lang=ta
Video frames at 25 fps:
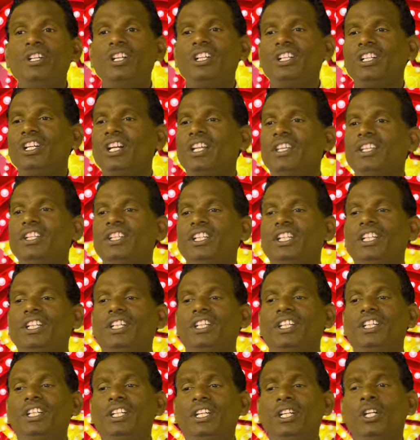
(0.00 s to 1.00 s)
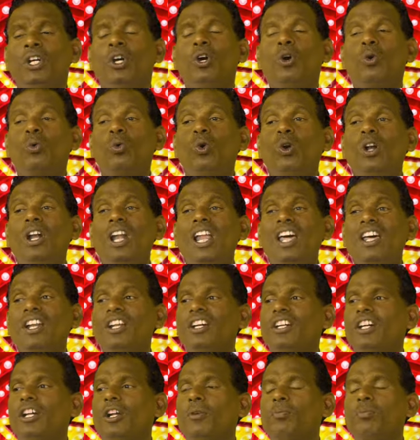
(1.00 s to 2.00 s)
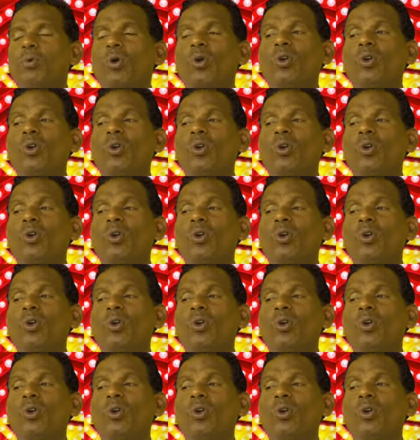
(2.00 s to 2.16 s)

இருக்கிறதுக்கு உள்ள இருக்கிற